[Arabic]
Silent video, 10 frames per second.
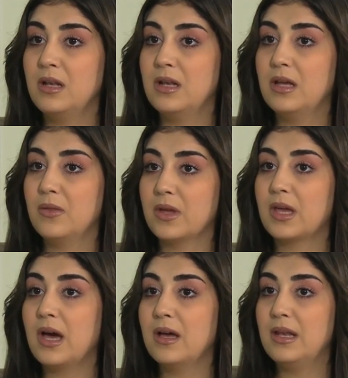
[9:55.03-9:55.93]

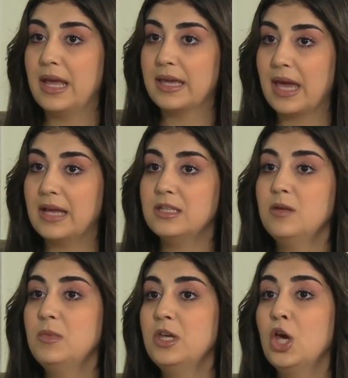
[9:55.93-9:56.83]
الذكاء
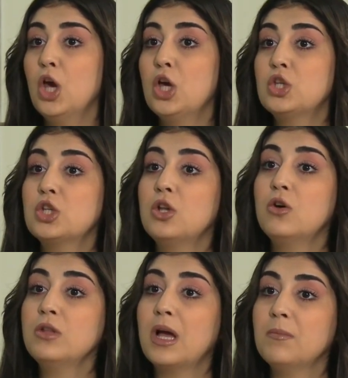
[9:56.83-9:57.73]
الاكاديمي،
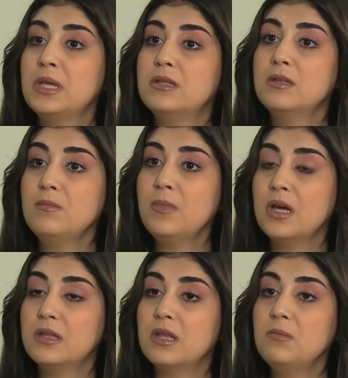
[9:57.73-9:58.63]
شلون عم
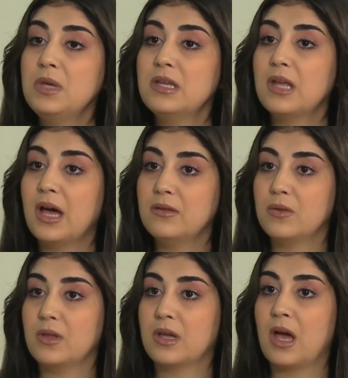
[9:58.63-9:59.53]
يتم تنميه
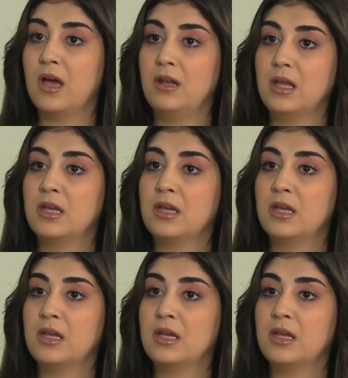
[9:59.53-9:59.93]
هذا الذكاء؟ هل